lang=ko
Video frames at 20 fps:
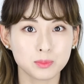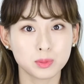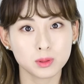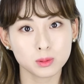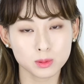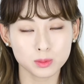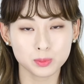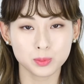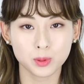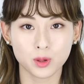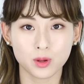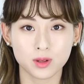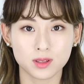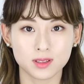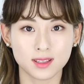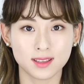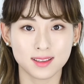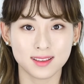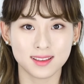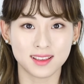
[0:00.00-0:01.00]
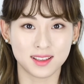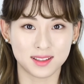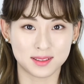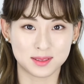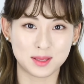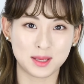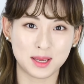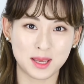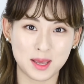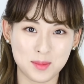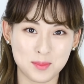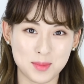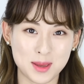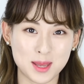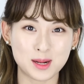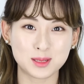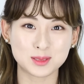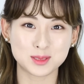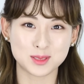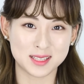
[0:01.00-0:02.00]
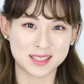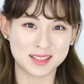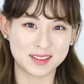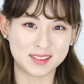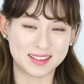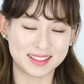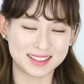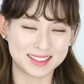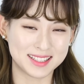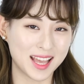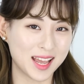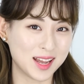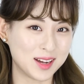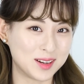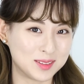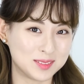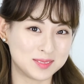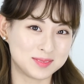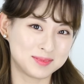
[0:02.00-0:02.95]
피부 표현이 되게 매력적인 것 같아요.